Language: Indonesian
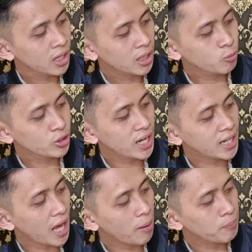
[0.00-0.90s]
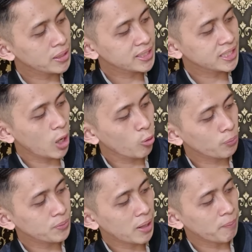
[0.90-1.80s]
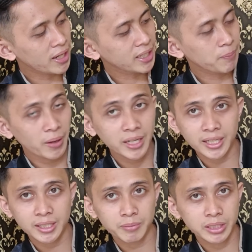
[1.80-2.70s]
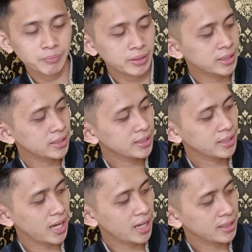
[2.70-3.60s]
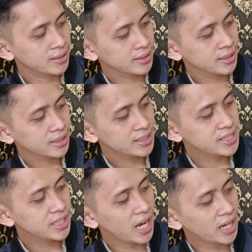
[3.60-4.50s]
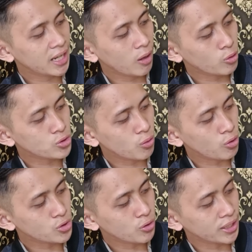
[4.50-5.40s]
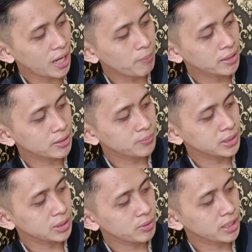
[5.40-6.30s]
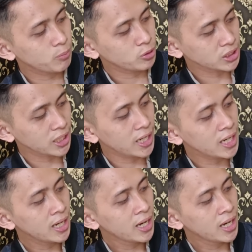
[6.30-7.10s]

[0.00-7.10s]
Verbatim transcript: Kemudian ambil tiga huruf yang paling depan ya teman-teman. Nah, di sini ada 006 ya teman-teman ini punya saya.